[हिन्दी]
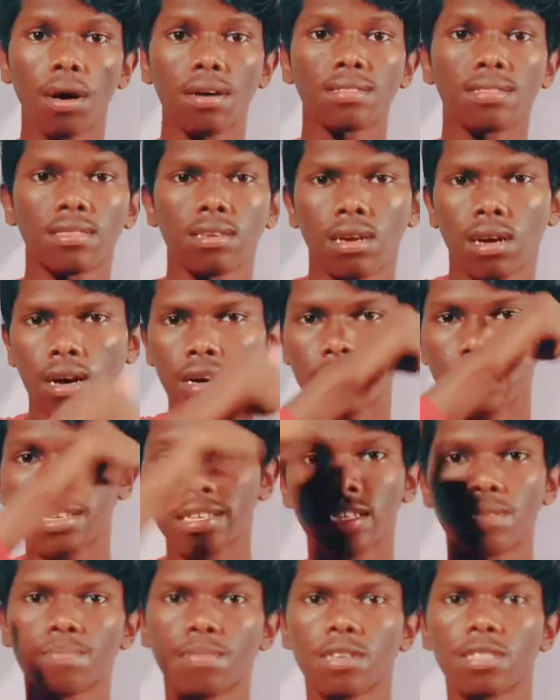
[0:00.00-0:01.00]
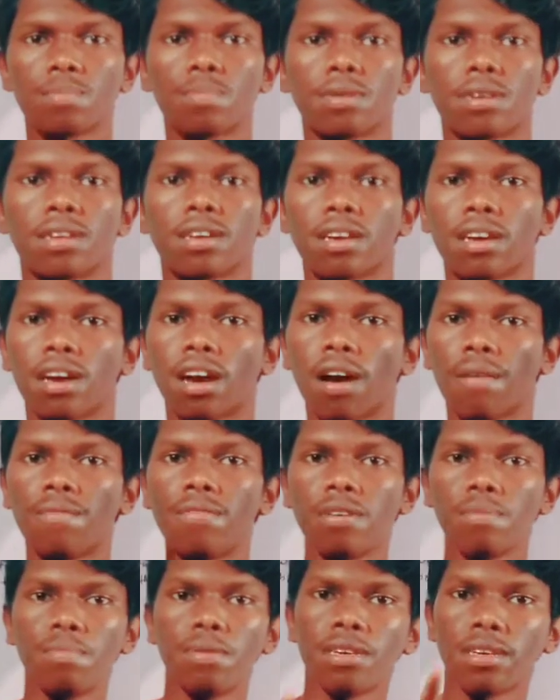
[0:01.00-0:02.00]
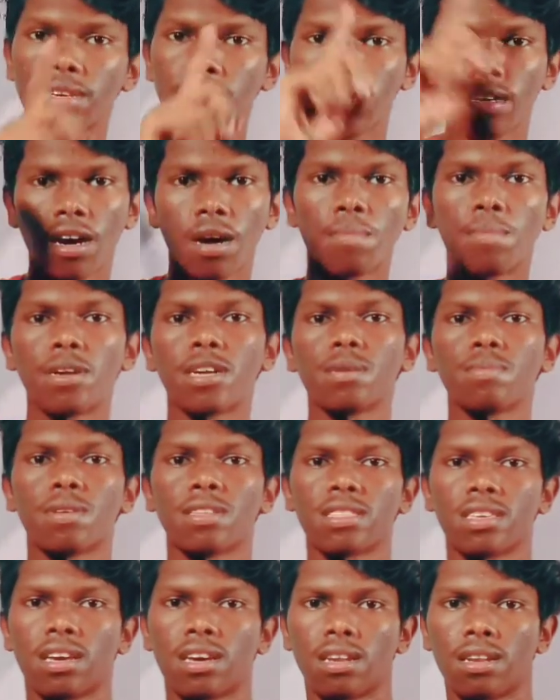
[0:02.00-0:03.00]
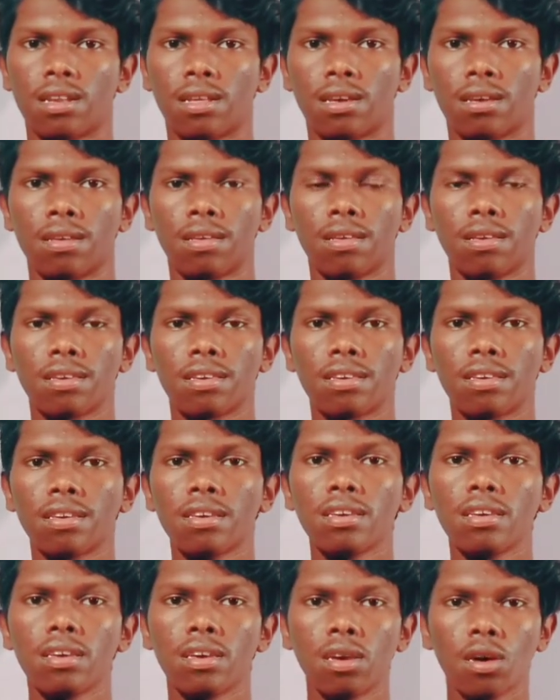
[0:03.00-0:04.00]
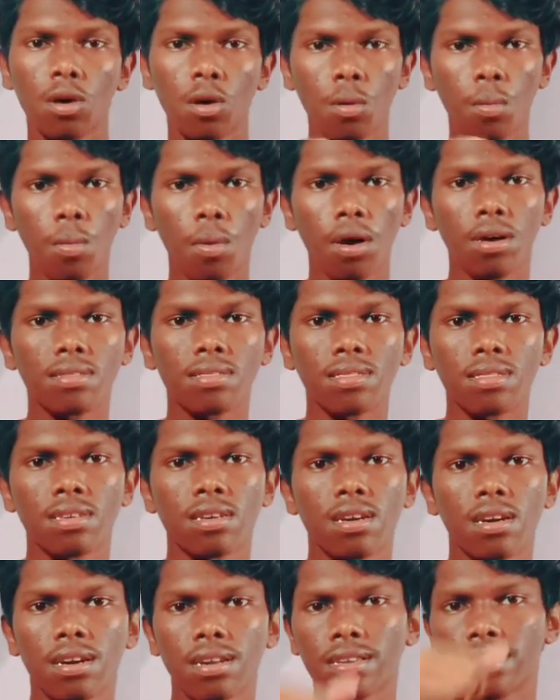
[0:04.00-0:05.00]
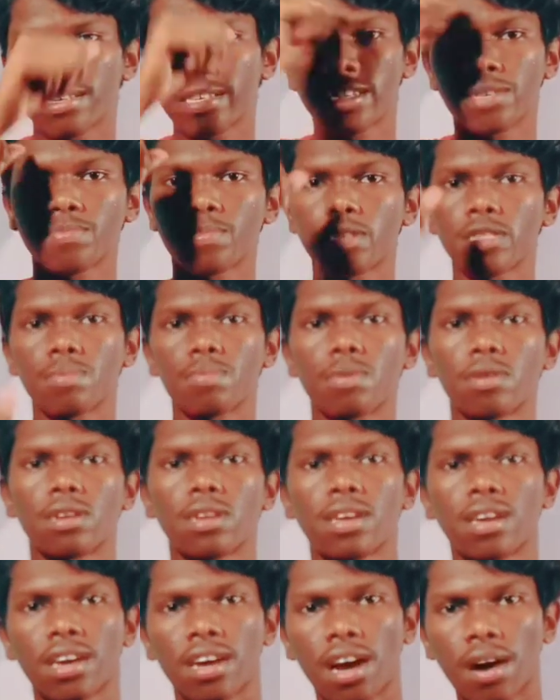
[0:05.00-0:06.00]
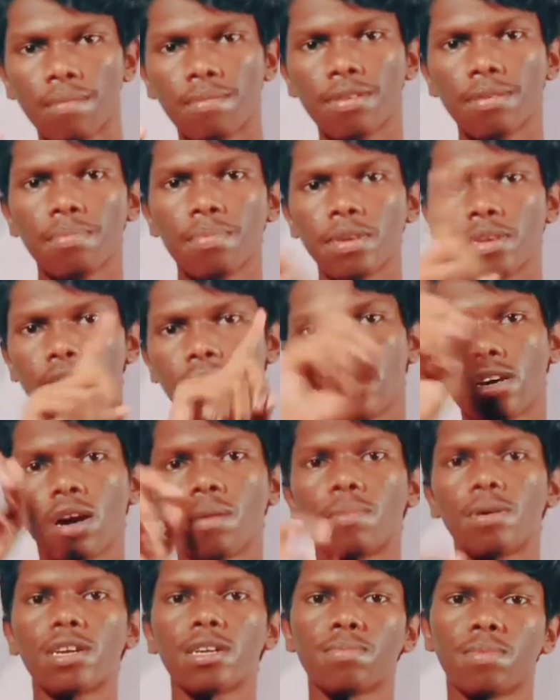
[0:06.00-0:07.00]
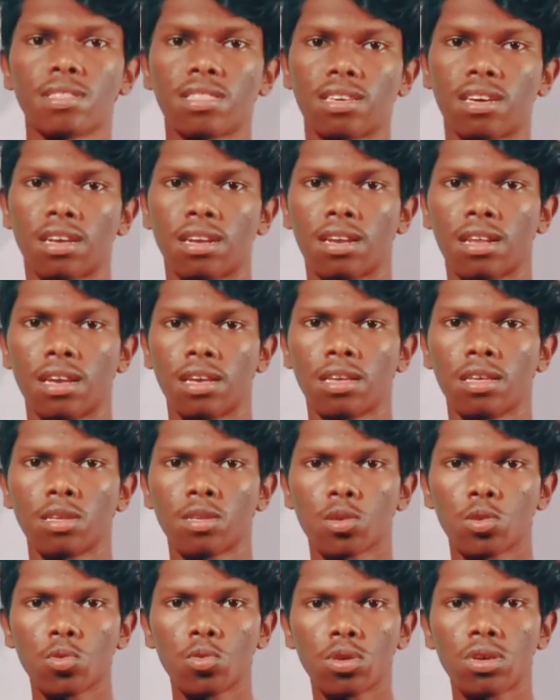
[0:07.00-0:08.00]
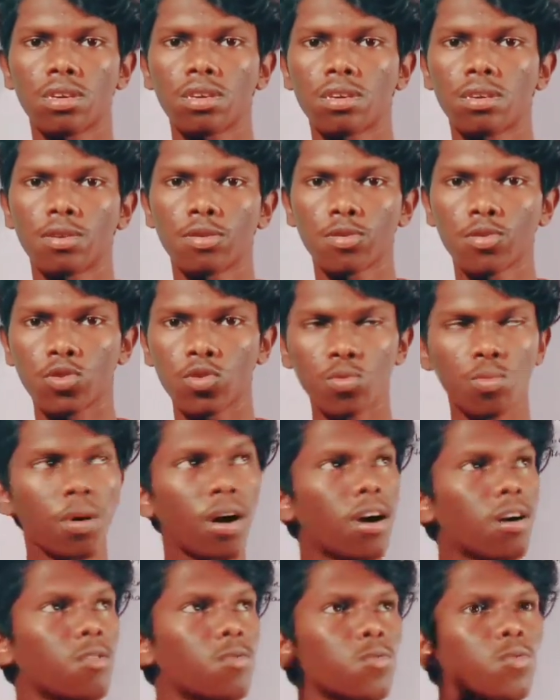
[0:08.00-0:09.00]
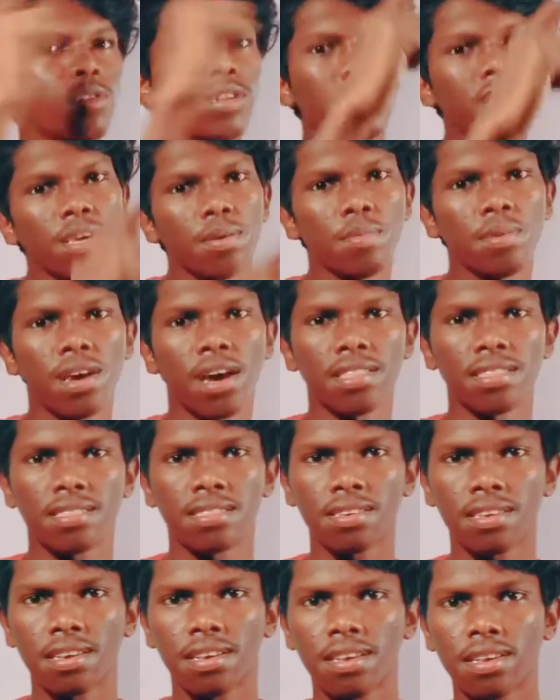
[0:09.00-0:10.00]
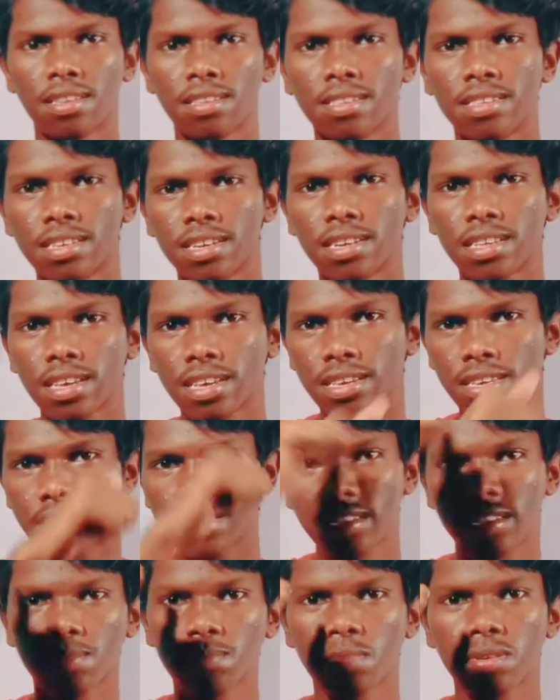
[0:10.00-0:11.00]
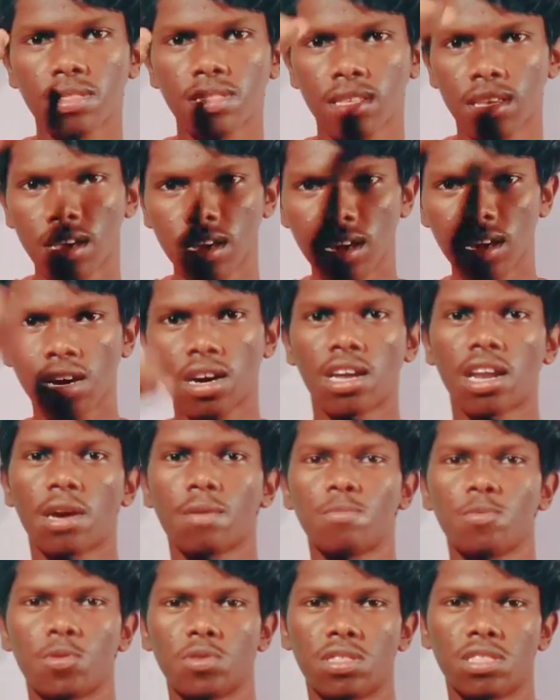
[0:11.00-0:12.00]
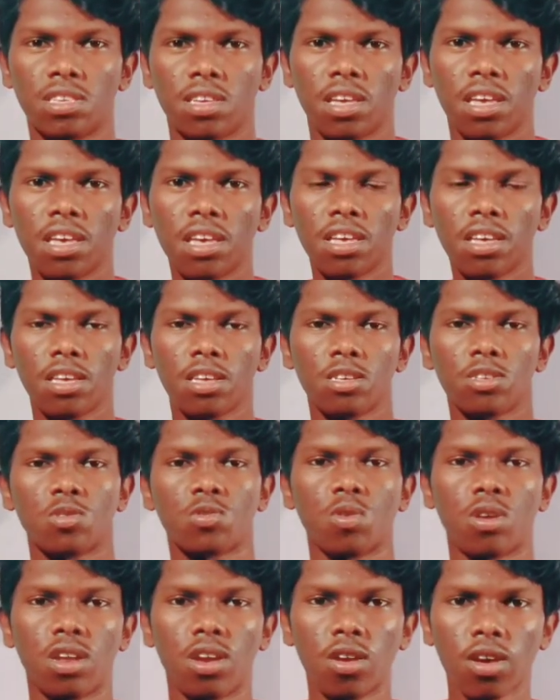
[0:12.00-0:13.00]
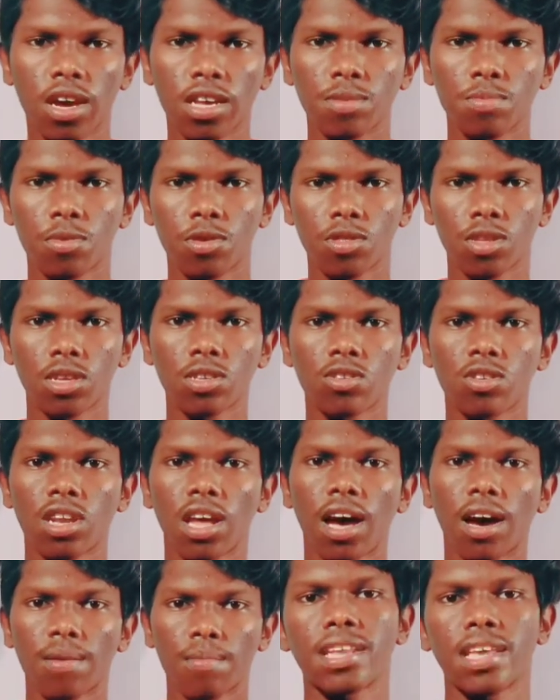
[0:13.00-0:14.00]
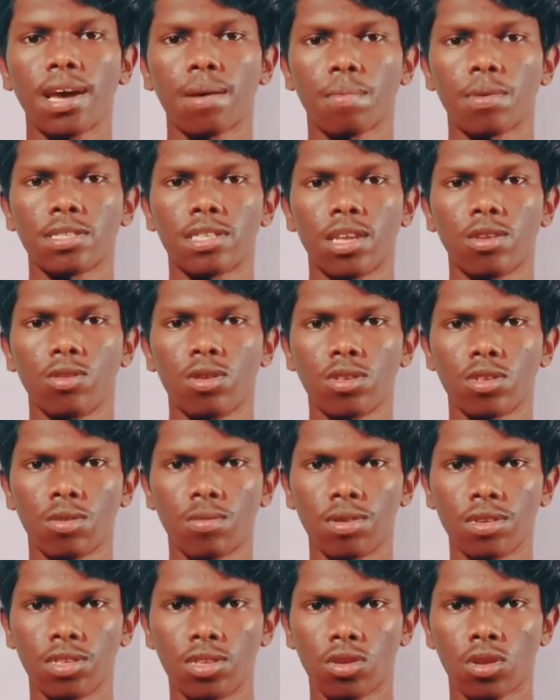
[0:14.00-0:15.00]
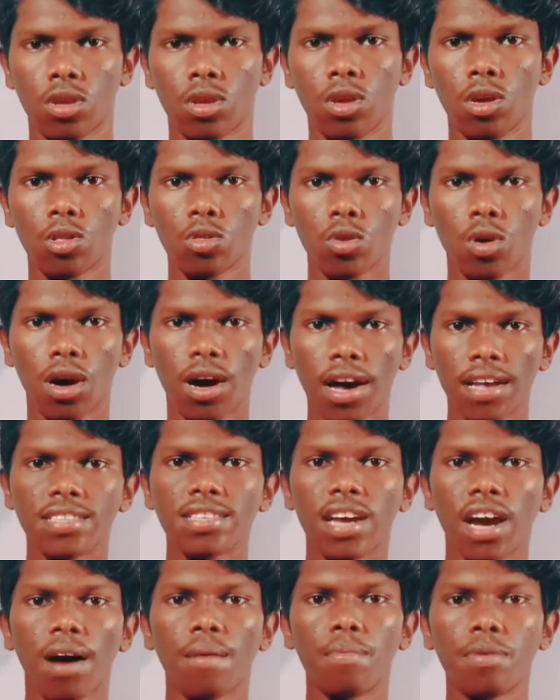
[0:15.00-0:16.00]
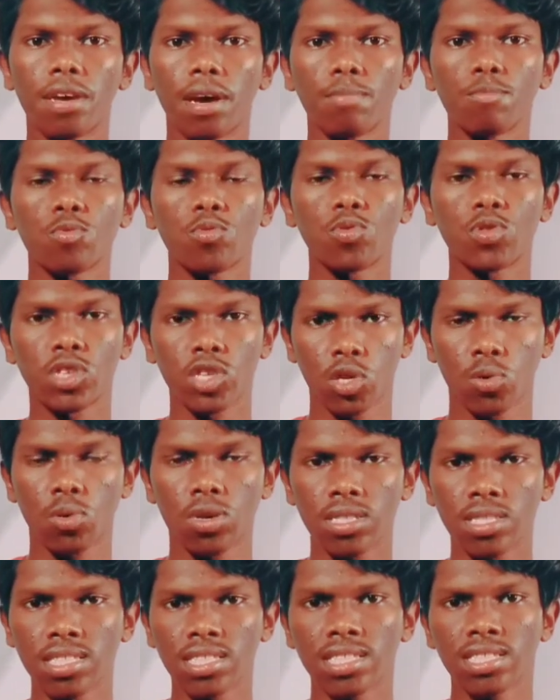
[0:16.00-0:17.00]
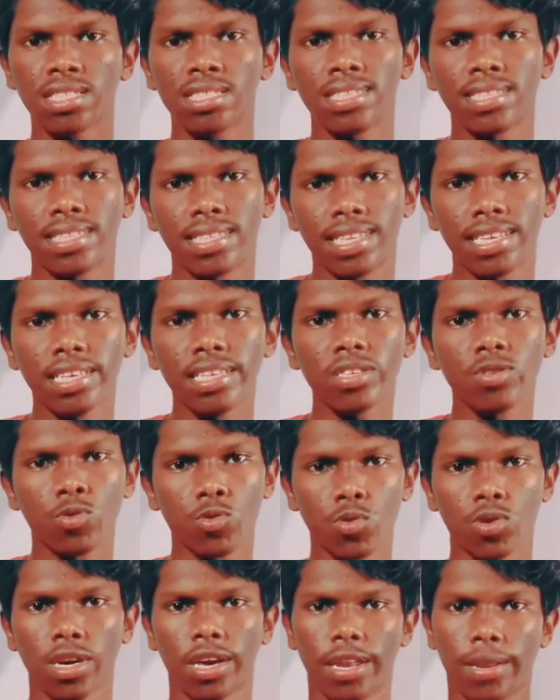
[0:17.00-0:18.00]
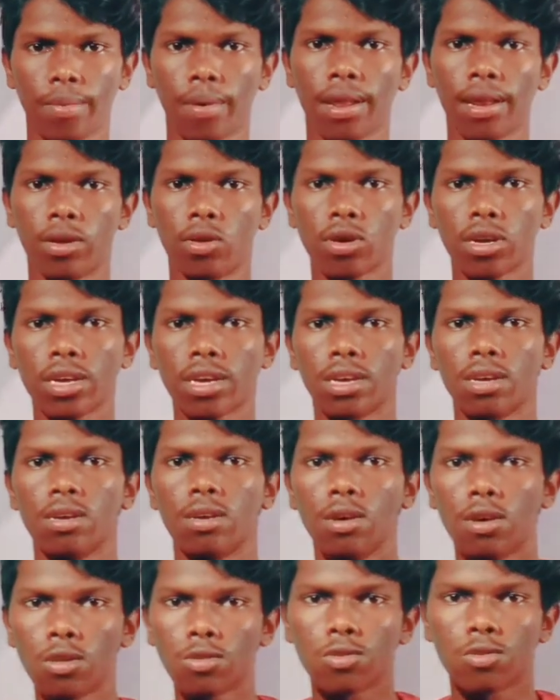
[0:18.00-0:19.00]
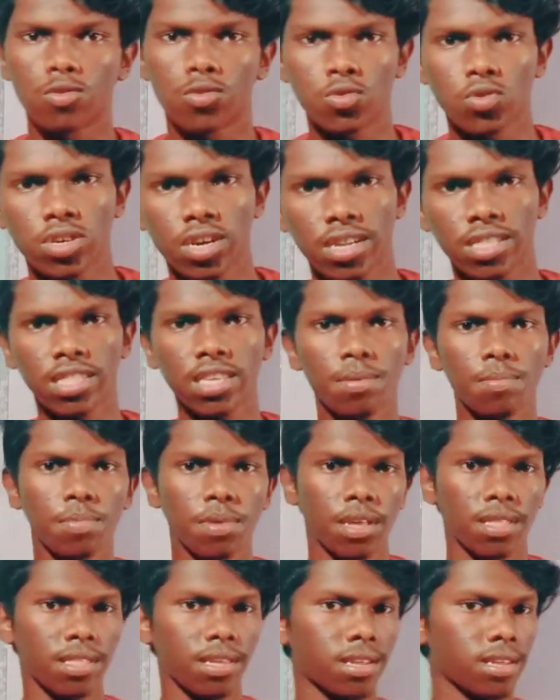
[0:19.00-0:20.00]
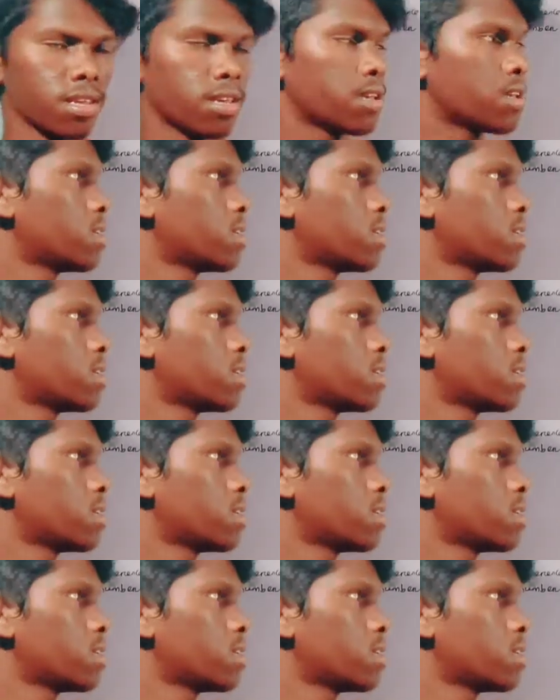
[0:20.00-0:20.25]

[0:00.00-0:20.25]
वक्त और किस्मत पर कभी भी घमंड मत करना कि वक्त और किस्मत पर कभी भी घमंड मत करना क्योंकि सुबह उनकी भी आती है जिनकी किस्मत खराब होती है सो हेलो गाइस मेरे सर देख रहे हैं आपका चैनल नजर सर आज अभी हम क्वेश्चन नंबर थ्री शुरू करने वाले हैं ओके तो शुरू करते हैं बिना देर